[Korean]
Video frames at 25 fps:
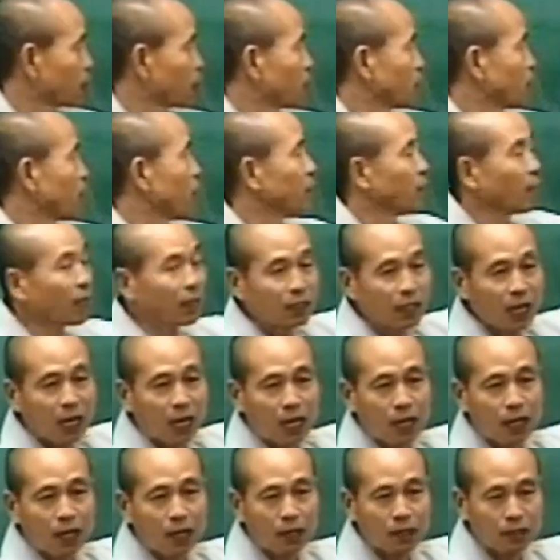그게 이제
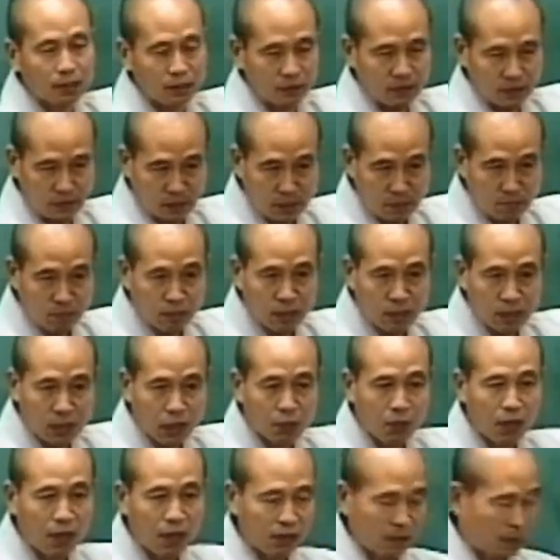
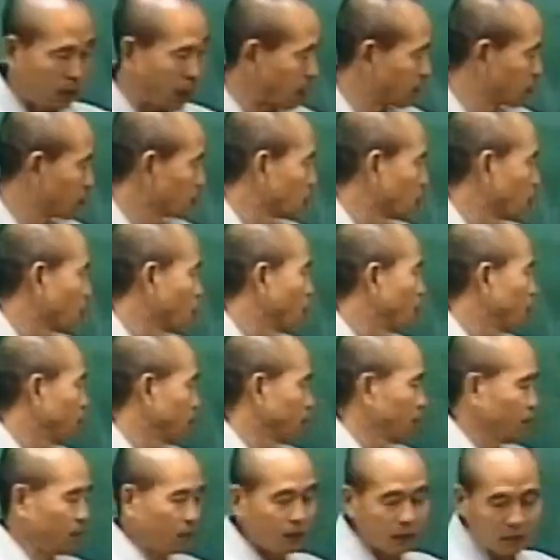침진녀와 같은 거고.
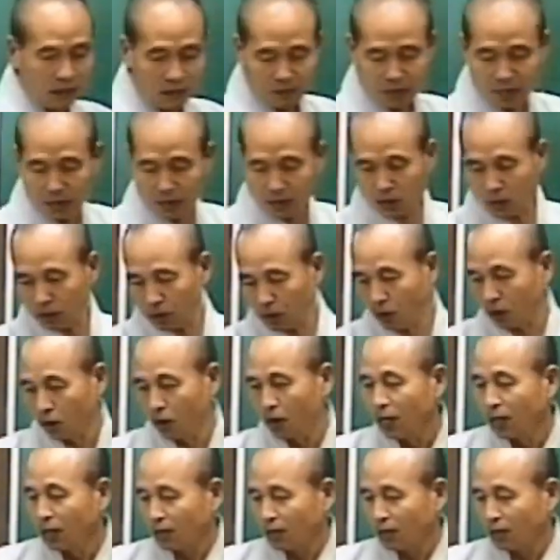그러면서도